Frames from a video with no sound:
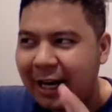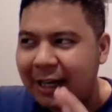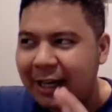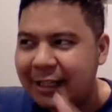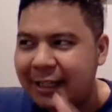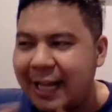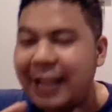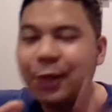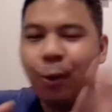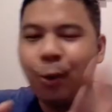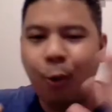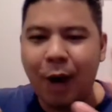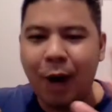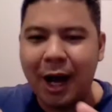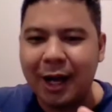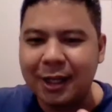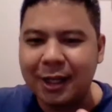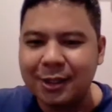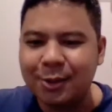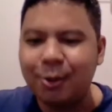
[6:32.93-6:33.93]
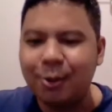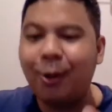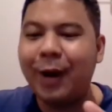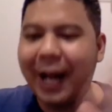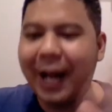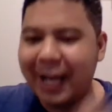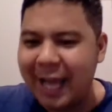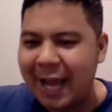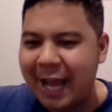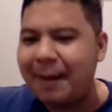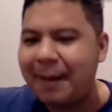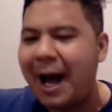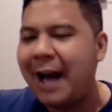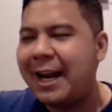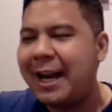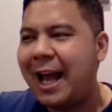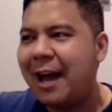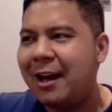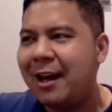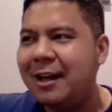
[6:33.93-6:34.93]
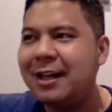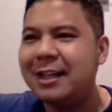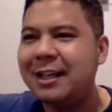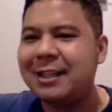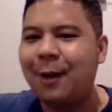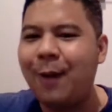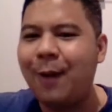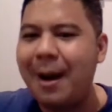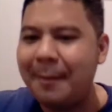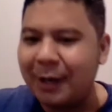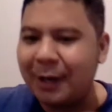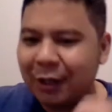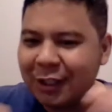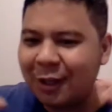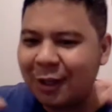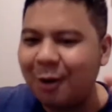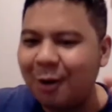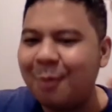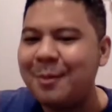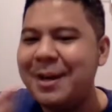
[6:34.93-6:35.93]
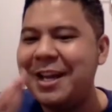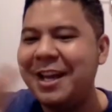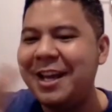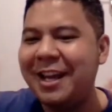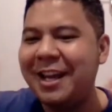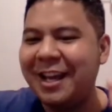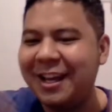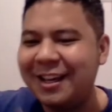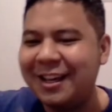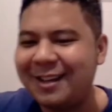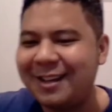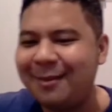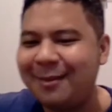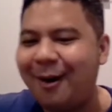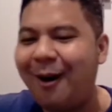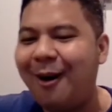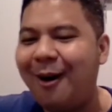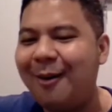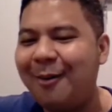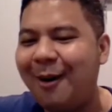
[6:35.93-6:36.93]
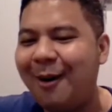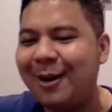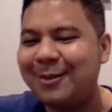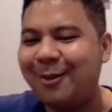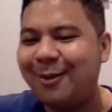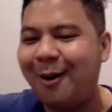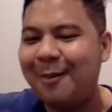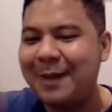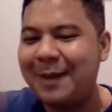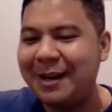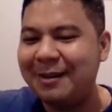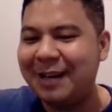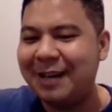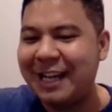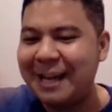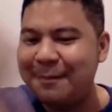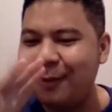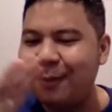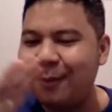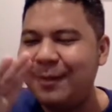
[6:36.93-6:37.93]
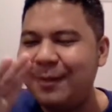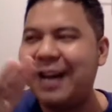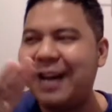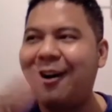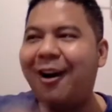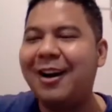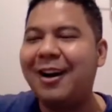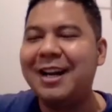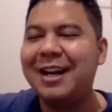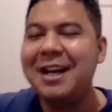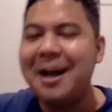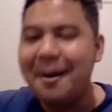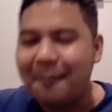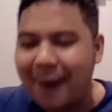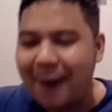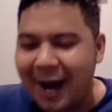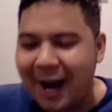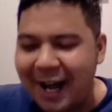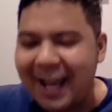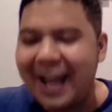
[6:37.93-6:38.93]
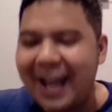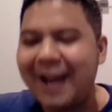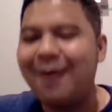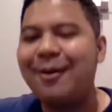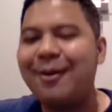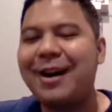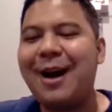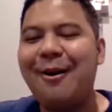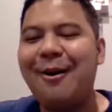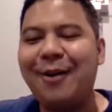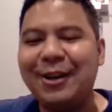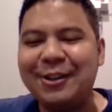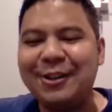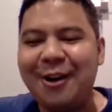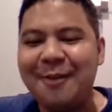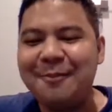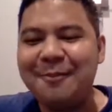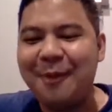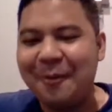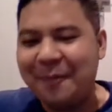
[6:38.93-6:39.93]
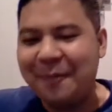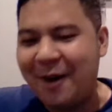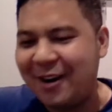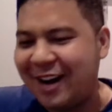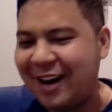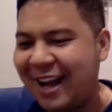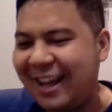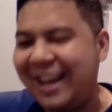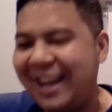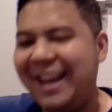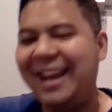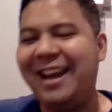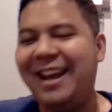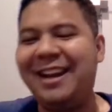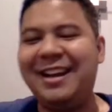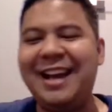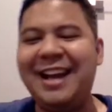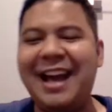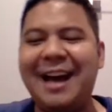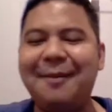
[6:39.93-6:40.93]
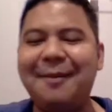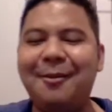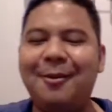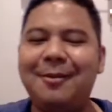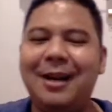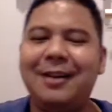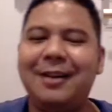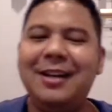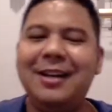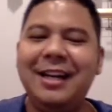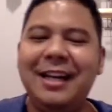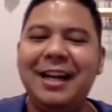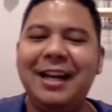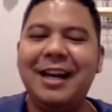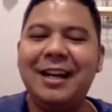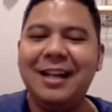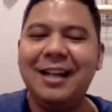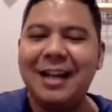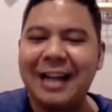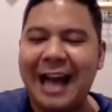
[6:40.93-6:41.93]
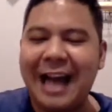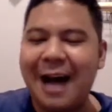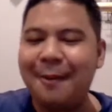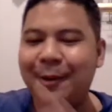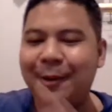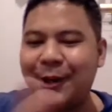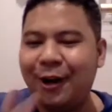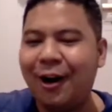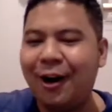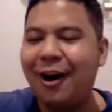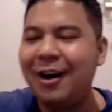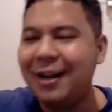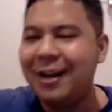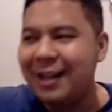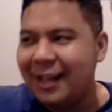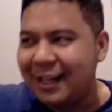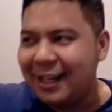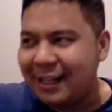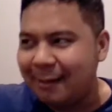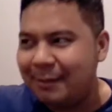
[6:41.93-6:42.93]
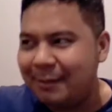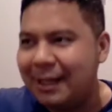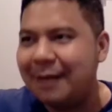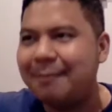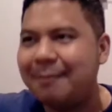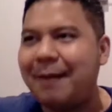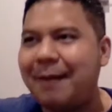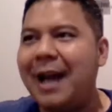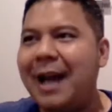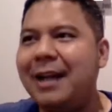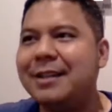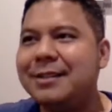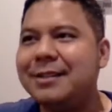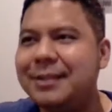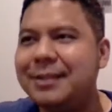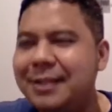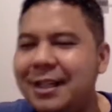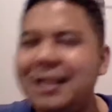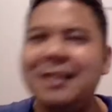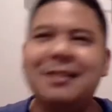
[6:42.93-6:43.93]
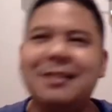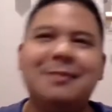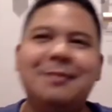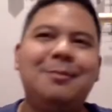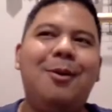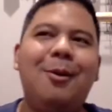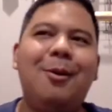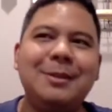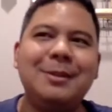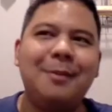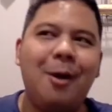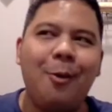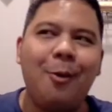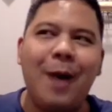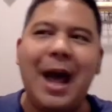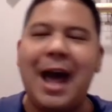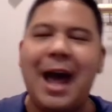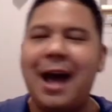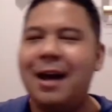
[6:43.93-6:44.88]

ได้ตัวนางเอกมาเนี่ยเออแต่ว่ามันก็จะต้องมีพอพอพอเป็นอย่างนี้ปุ๊บแน่นอนพระเอกของเราก็ต้องปกป้องนางเอกนะครับผมแล้วทีนี้เนี่ยเรื่องราวมันก็ดำเนินไปซึ่งผมจะบอกว่า